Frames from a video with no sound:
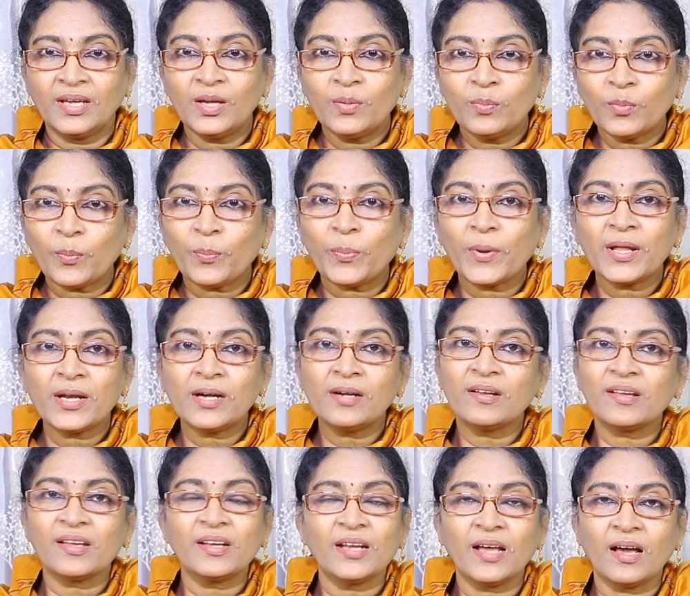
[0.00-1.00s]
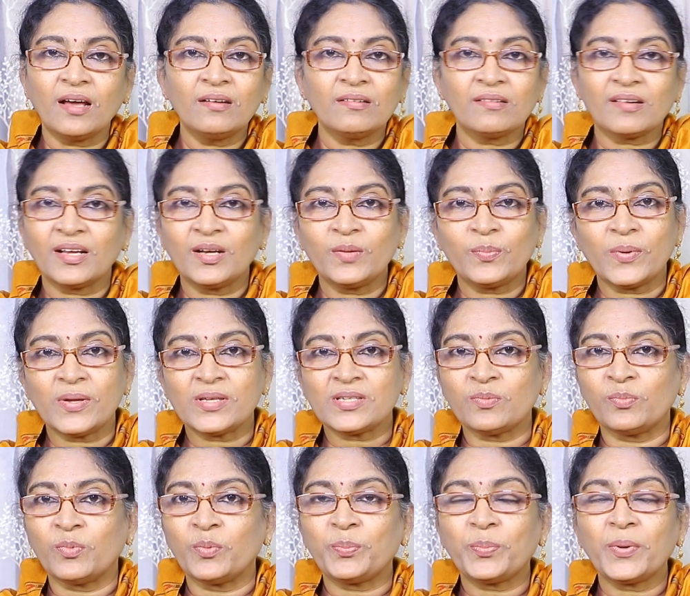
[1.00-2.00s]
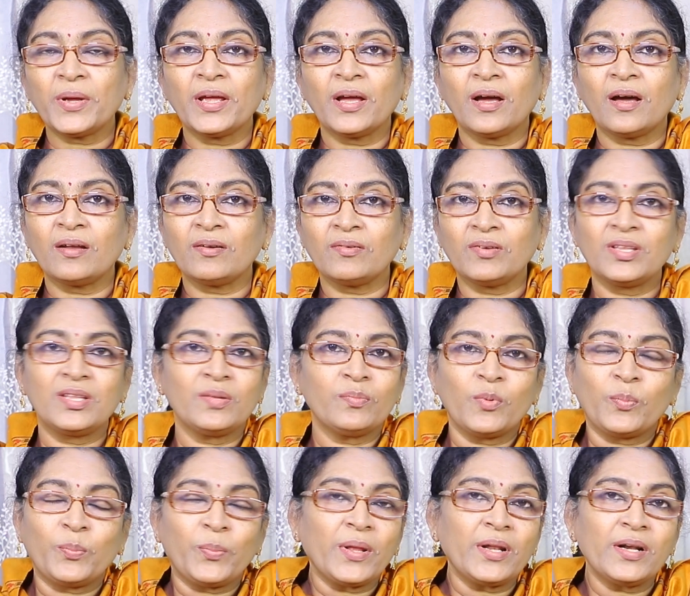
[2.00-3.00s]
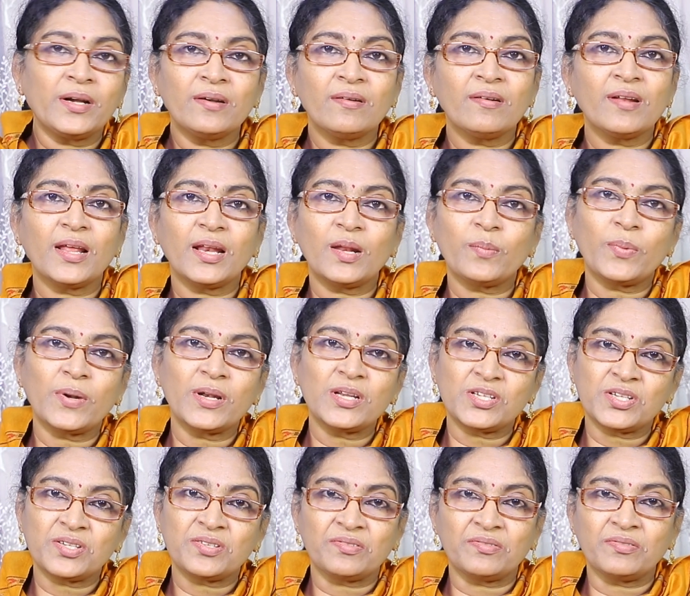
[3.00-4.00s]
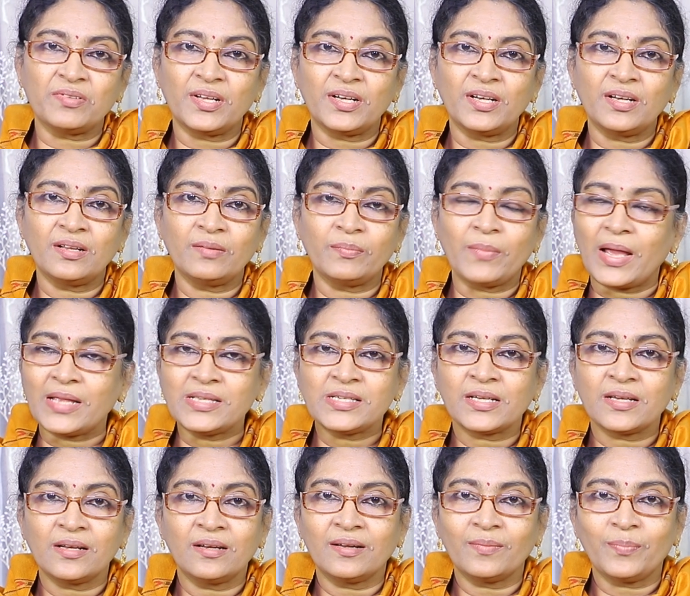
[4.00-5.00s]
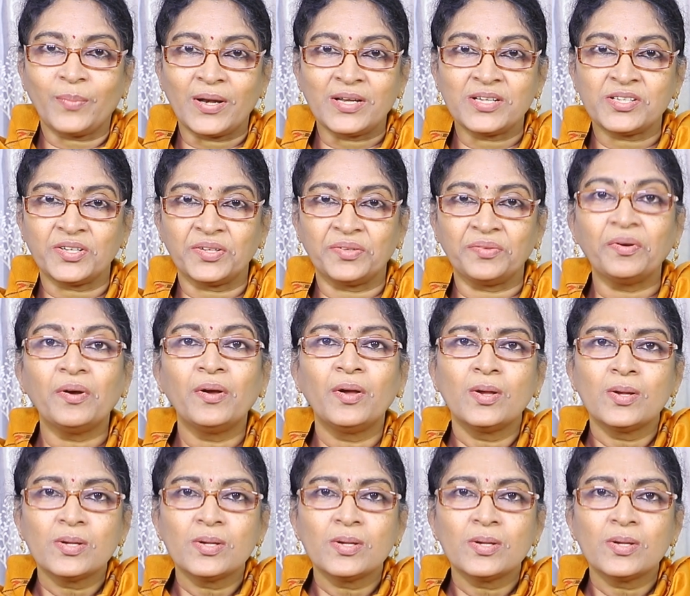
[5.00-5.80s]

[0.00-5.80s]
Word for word: ఈ ముప్పై రెండుకి నాలుగు కలిపేసి ముప్పై ఆరు ఇది ముప్పై రెండులో ఎలా పనిచేస్తుందండి మ్యాజికల్గా పనిచేయదు